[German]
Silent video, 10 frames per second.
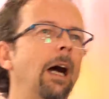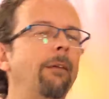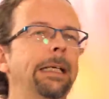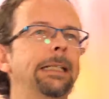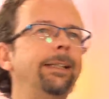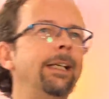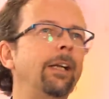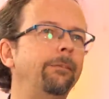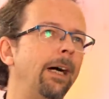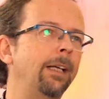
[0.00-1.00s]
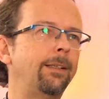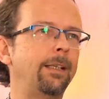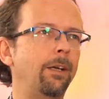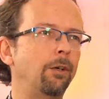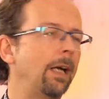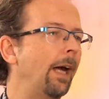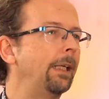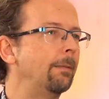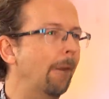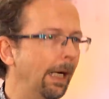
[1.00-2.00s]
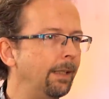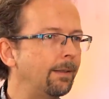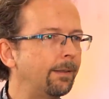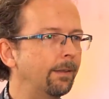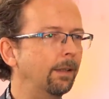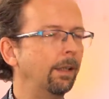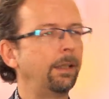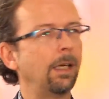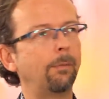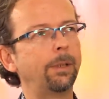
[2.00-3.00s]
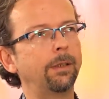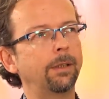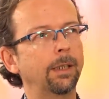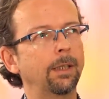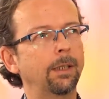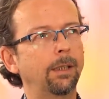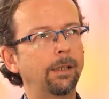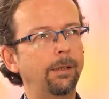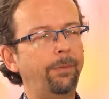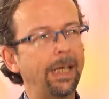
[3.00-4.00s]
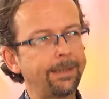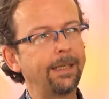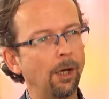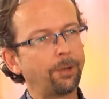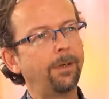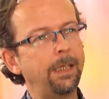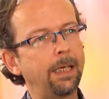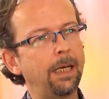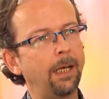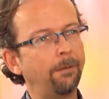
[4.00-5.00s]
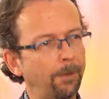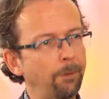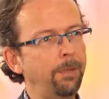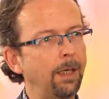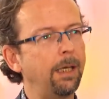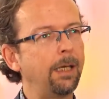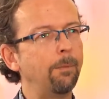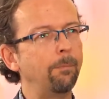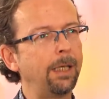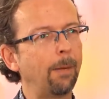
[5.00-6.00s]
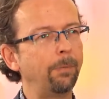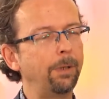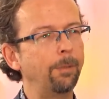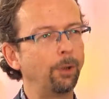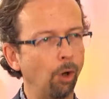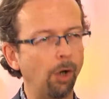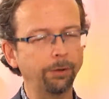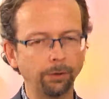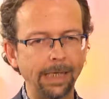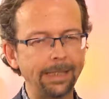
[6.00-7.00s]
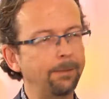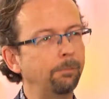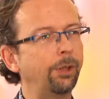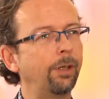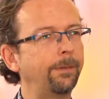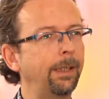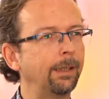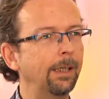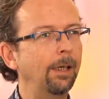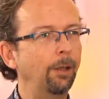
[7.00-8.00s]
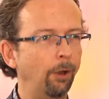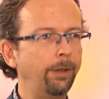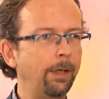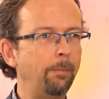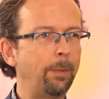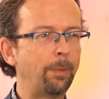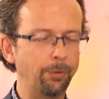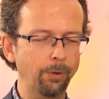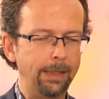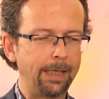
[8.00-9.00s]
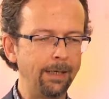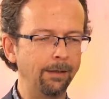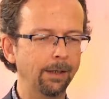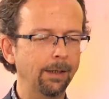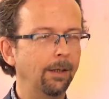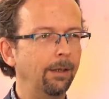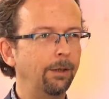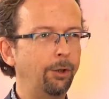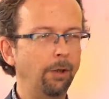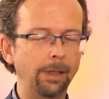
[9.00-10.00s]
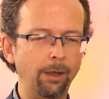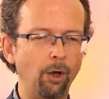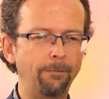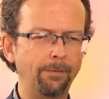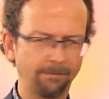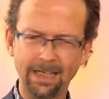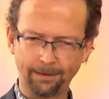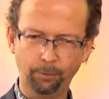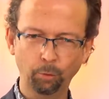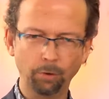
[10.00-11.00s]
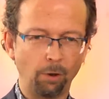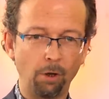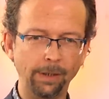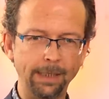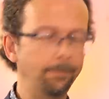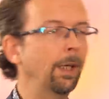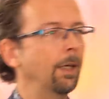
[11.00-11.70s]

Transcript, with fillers: Aber in der Tat war das ja noch gar nicht meins. Ne? Ich habe äh, Texte auswendig gelernt, von mir gegeben. Ich habe mich mit Kochen und Essen beschäftigt. Leute, die mich persönlich kennen, schütteln den Kopf. Was, du? Kochen, Essen?